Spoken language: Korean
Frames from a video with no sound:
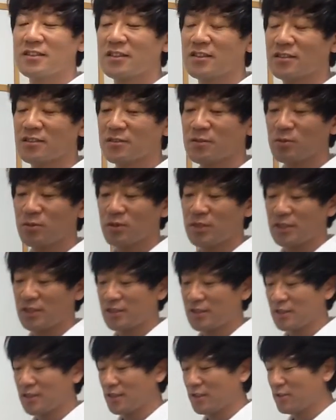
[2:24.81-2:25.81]
그래서 스코어
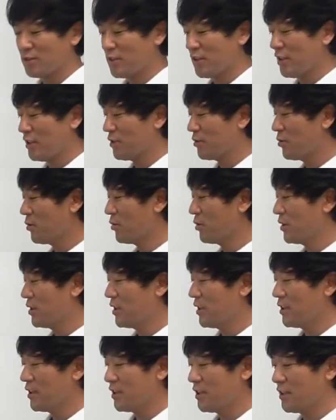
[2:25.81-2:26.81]
카드가 이렇게 있고 이
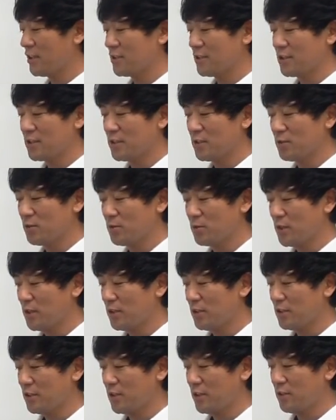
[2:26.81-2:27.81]
안에다 이제 기록을
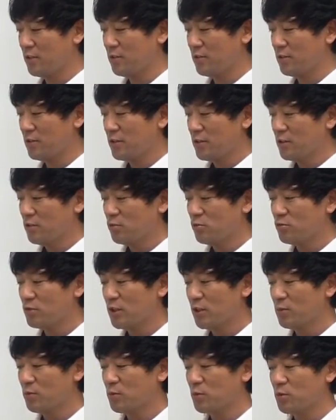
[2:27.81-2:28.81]
하는데요.
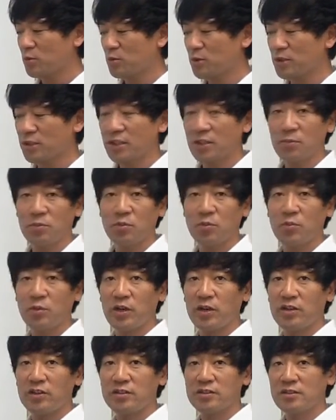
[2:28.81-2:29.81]
우리가 보통 이렇게
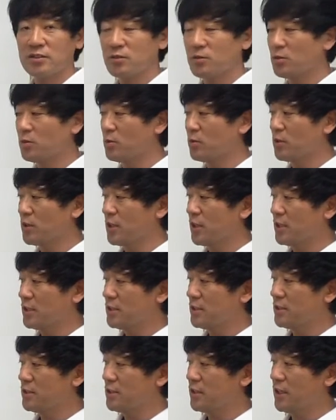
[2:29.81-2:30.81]
보면 스코어
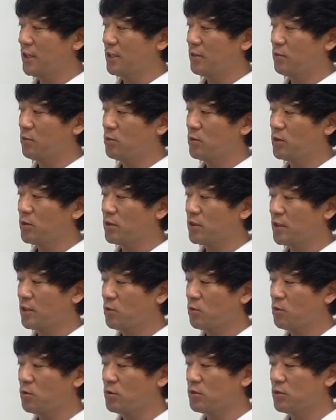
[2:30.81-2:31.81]
카드에 뭐 이렇게
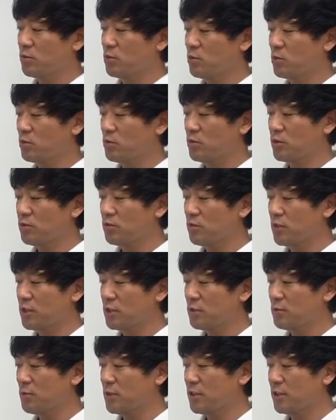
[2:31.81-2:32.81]
홀 정보도 있고
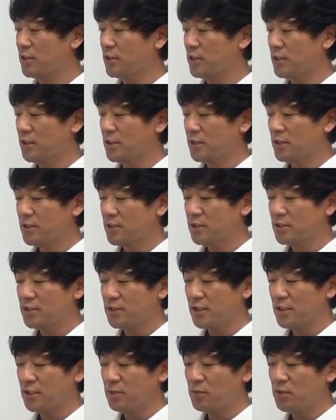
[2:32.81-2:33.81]
하지만
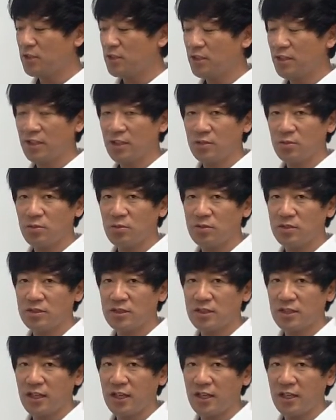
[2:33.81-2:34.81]
실제 이 밑에 또는
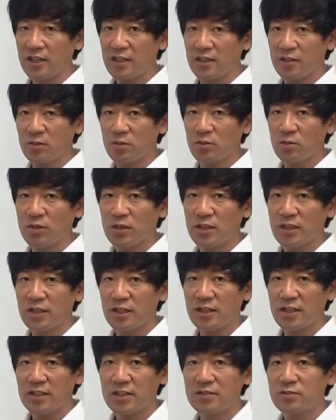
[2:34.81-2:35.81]
이제 다양한
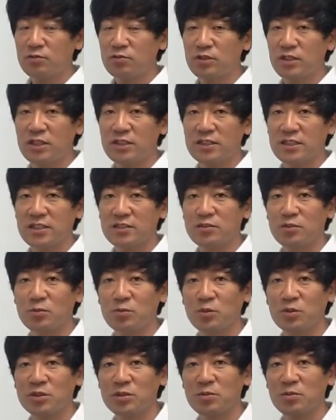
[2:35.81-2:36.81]
공간에 우리가 자주
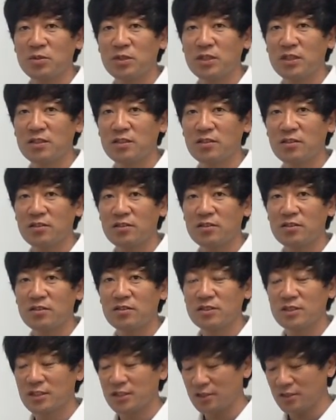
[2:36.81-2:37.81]
보지 못했던
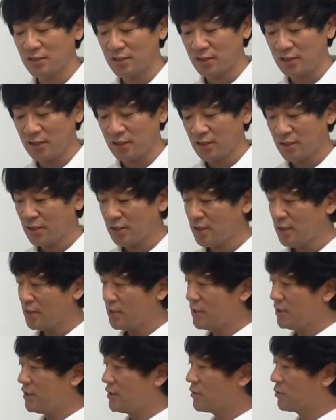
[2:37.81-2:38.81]
것이 있는데
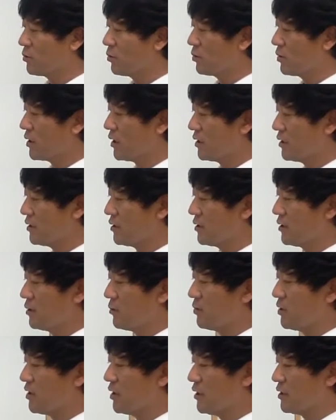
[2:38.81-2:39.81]
이 스코어 카드는 이
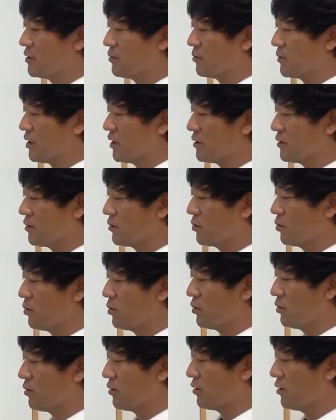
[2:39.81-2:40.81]
밑에 있습니다.
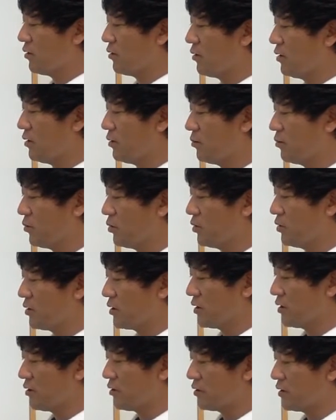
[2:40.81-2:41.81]
스코어러, 뭐
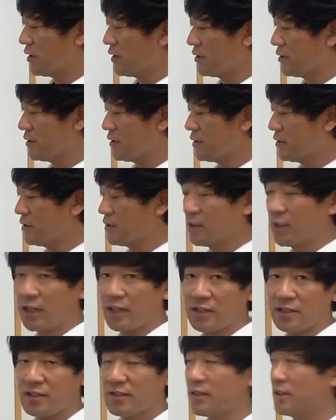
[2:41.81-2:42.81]
여기 어테스트,
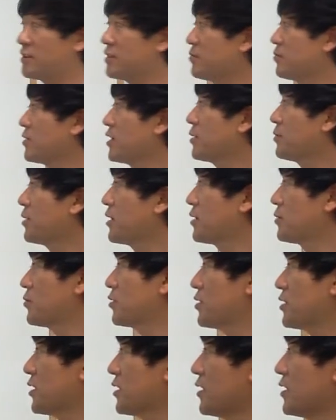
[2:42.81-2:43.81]
데이트가 있습니다. 방금
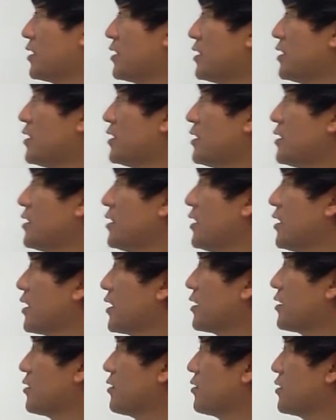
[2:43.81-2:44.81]
전에
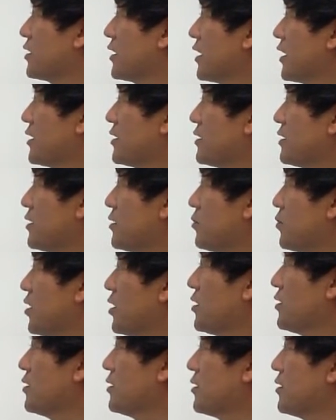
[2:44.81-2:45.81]
이야기했던 거 세 가지
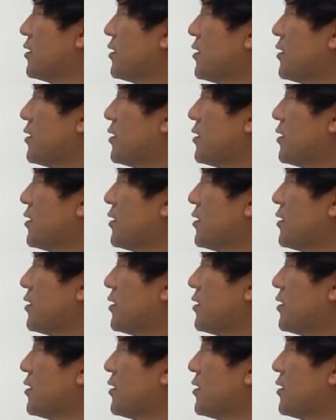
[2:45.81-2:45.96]
쓰면